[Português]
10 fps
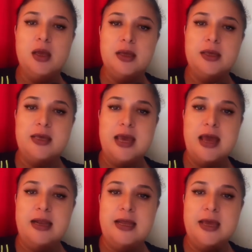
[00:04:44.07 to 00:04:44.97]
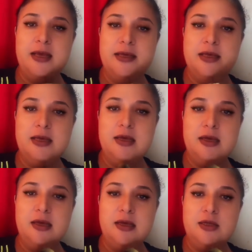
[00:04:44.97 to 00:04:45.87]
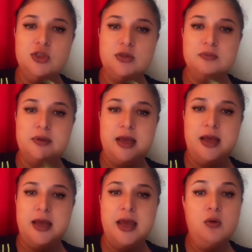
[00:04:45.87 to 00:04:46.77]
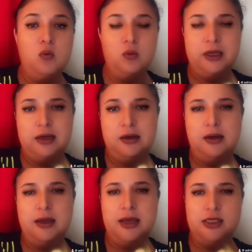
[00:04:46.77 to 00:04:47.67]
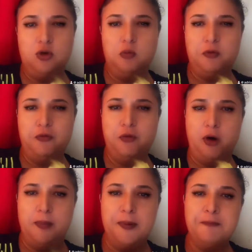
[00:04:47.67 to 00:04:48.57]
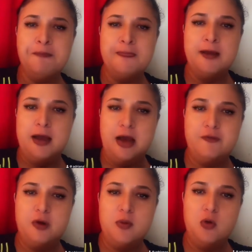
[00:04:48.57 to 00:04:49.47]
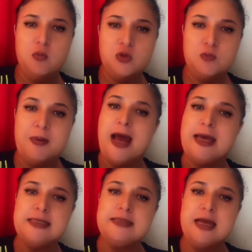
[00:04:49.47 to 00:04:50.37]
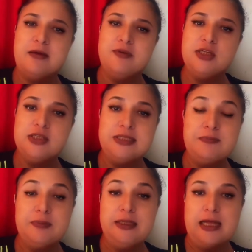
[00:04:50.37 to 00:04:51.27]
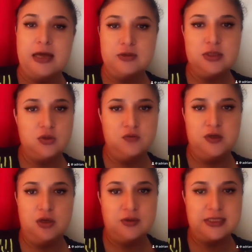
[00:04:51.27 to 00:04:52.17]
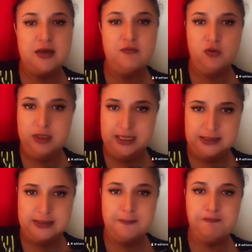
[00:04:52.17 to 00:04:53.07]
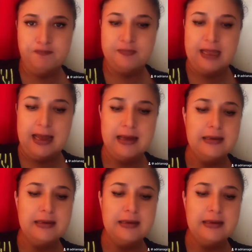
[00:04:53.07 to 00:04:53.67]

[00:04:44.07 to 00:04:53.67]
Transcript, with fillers: que é a lei que é, regula é, de alguma forma a forma como os pais devem disciplinar os seus filhos sem violência, tá?